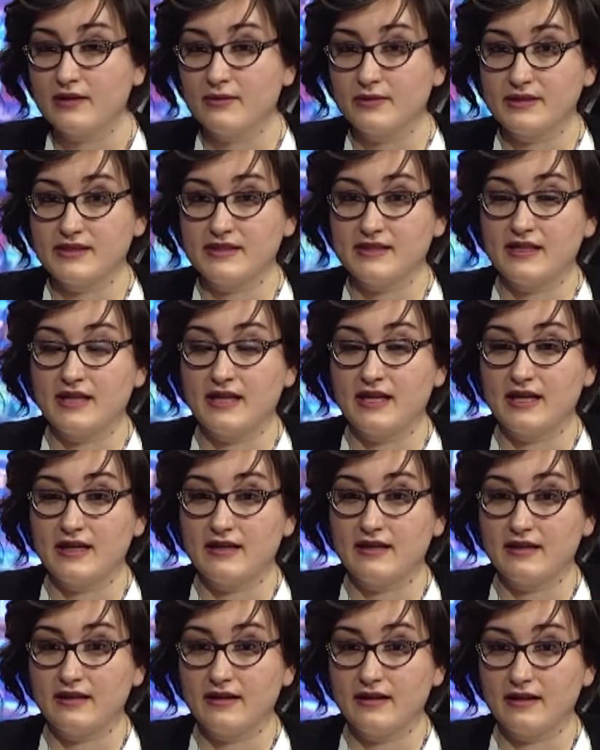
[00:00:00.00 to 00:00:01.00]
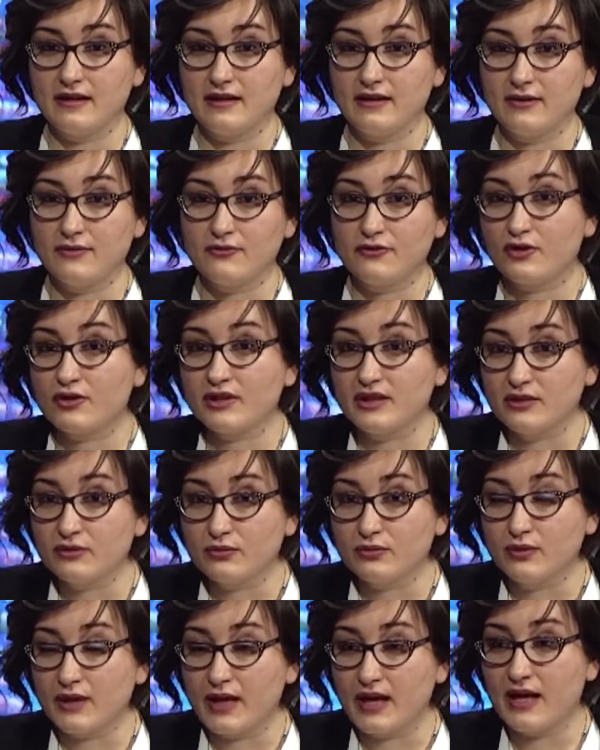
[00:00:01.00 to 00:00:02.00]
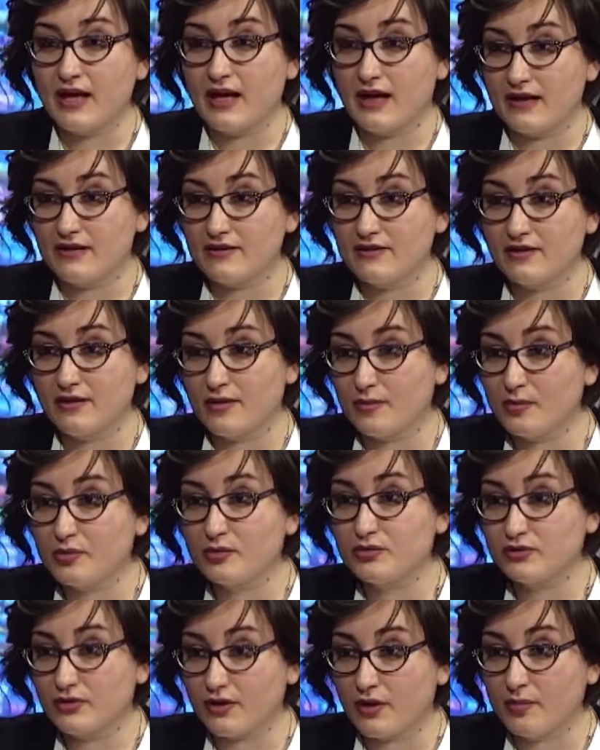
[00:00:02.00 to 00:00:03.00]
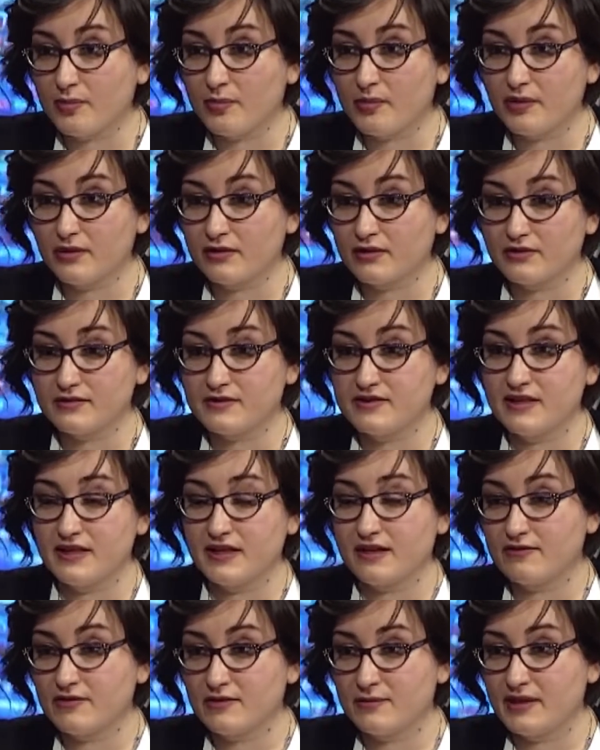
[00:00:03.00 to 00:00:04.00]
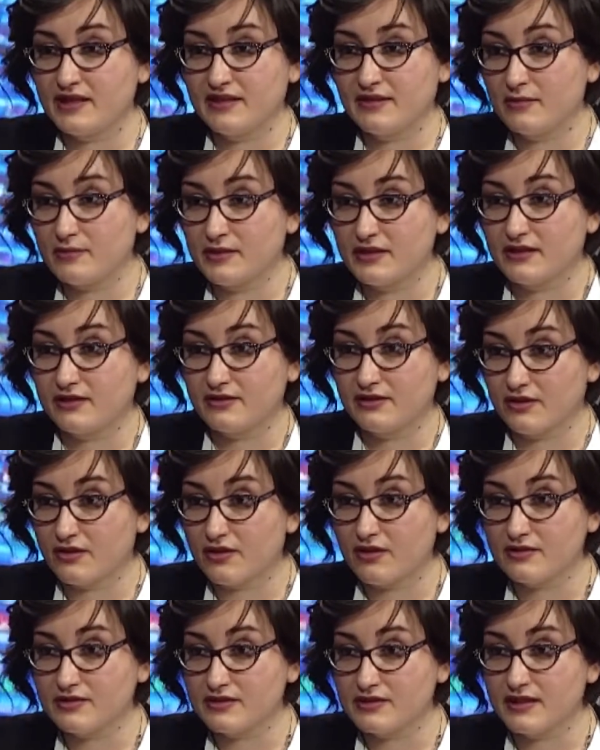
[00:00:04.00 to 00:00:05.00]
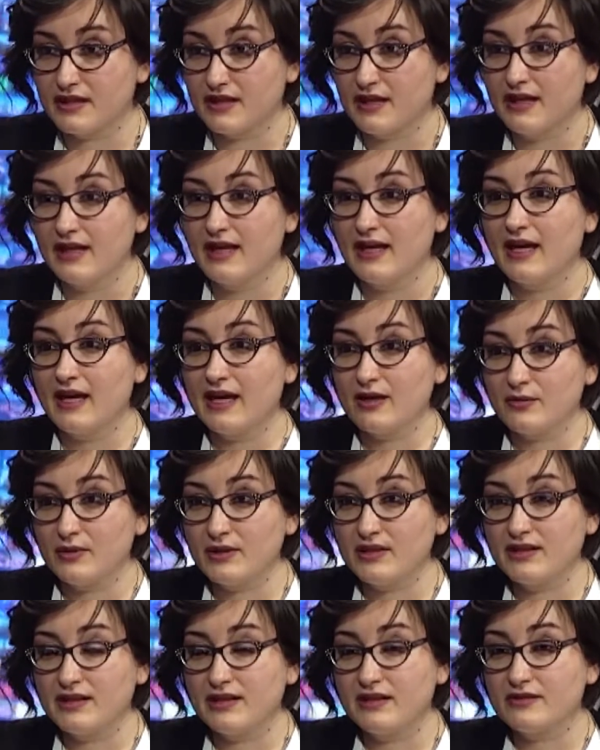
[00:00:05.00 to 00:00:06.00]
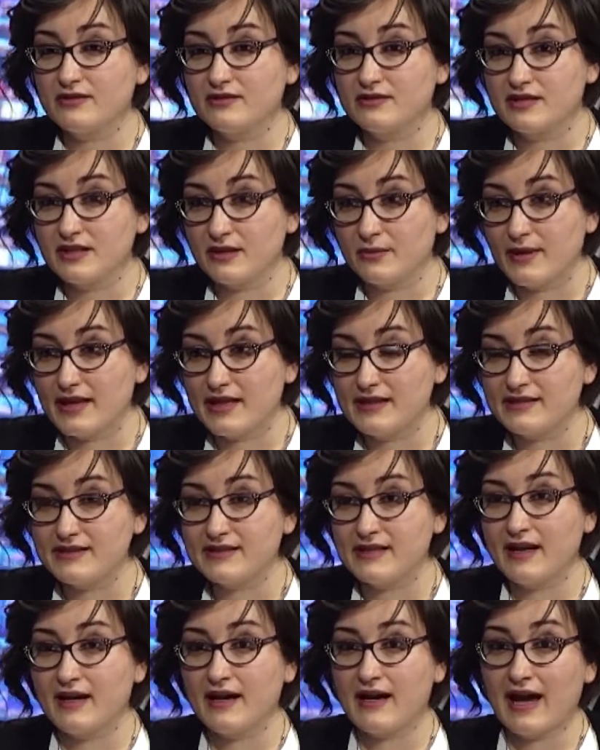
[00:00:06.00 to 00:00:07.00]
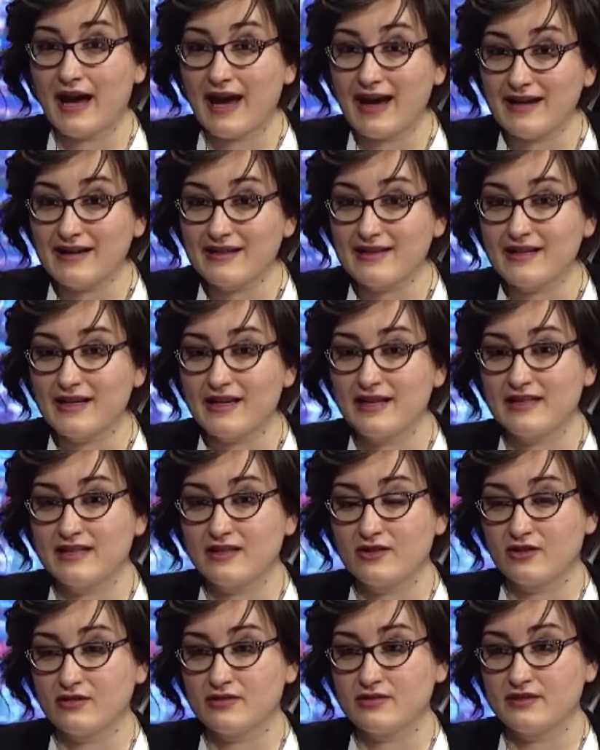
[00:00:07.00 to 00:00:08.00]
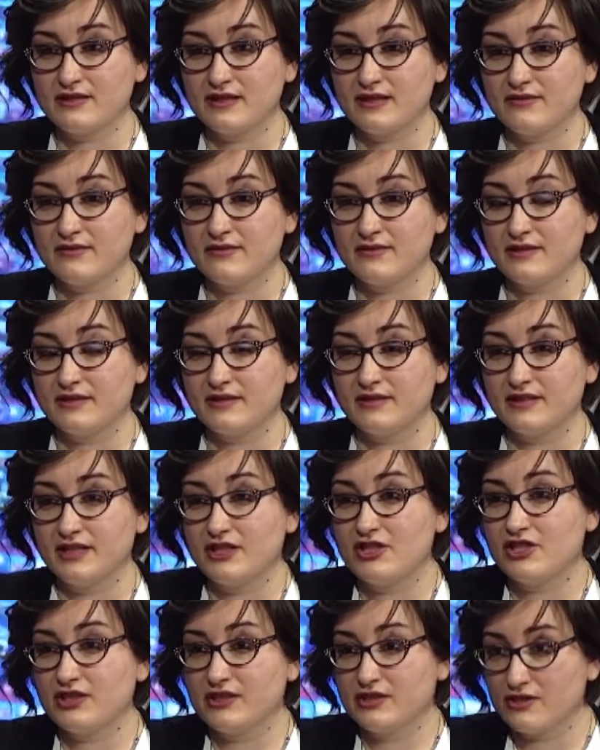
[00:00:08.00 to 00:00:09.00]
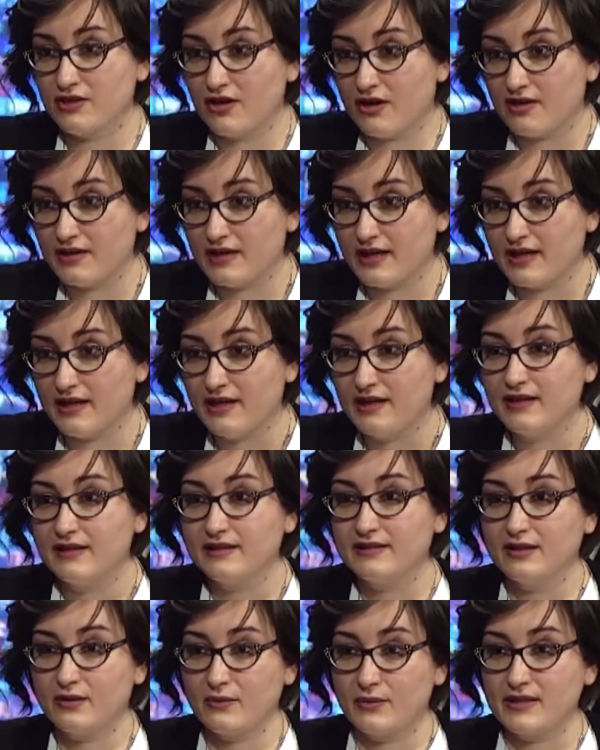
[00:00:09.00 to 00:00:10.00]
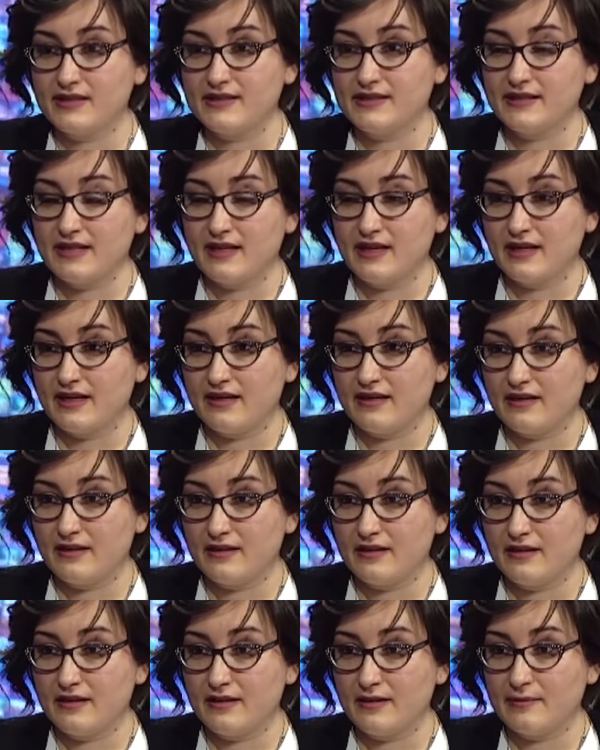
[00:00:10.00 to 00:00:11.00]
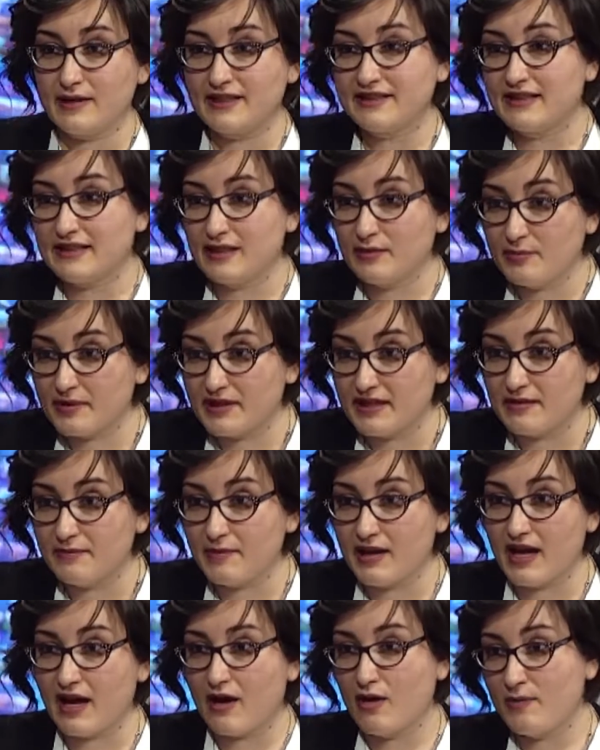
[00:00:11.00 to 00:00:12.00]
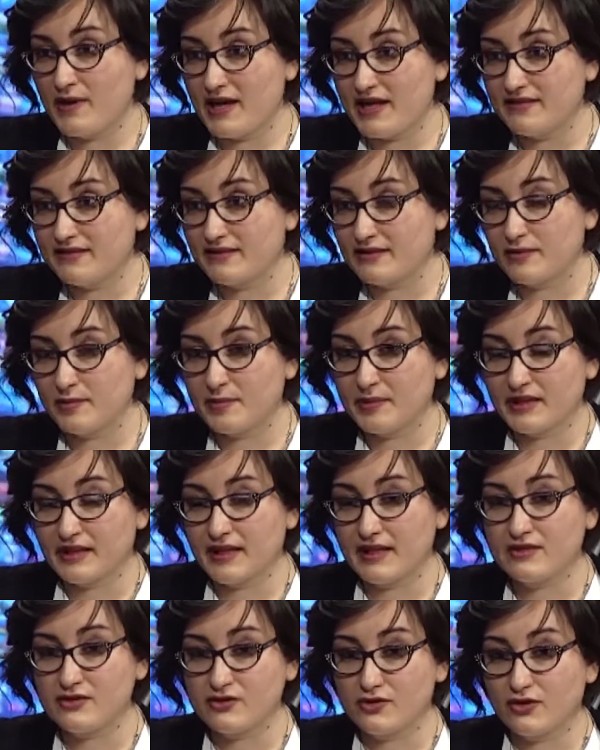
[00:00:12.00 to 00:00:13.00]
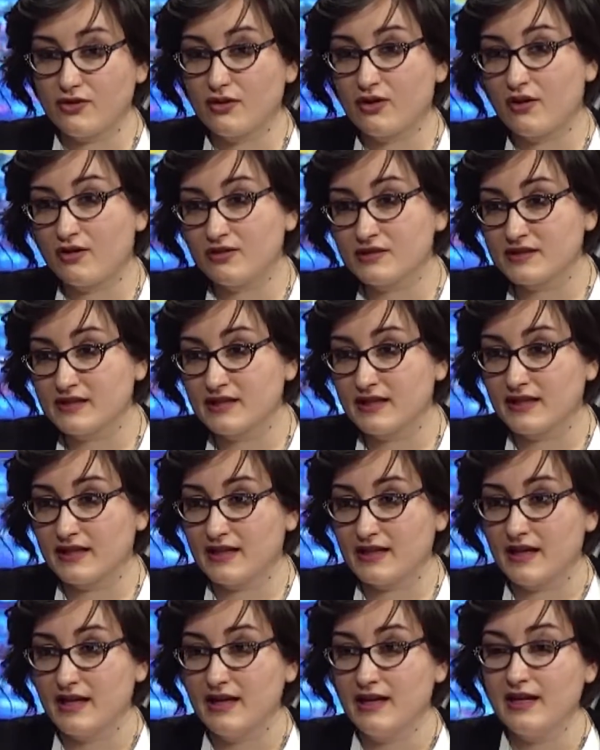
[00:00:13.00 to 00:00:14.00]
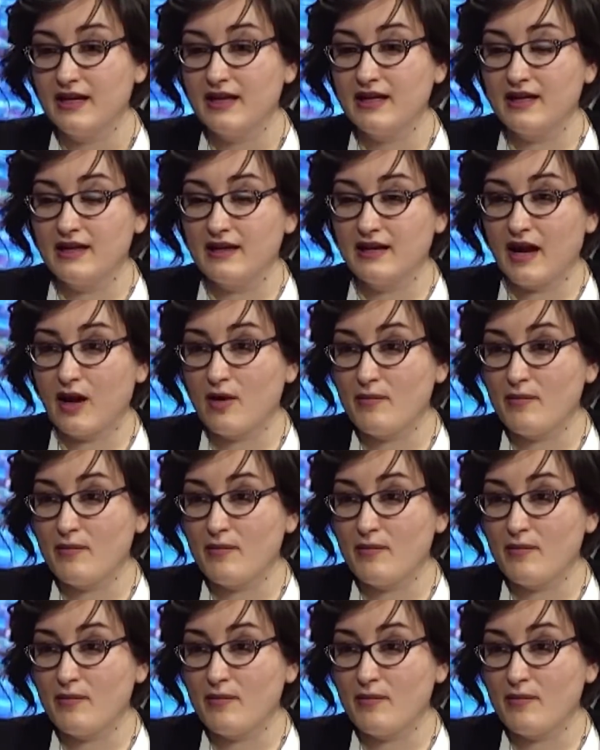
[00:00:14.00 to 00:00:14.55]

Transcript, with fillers: queste eh, forniture hanno purtroppo considerevolmente aumentato i costi e quindi di conseguenza anche i costi eh, di gestione di queste eh, materie prime aumentano perché sono costi che eh,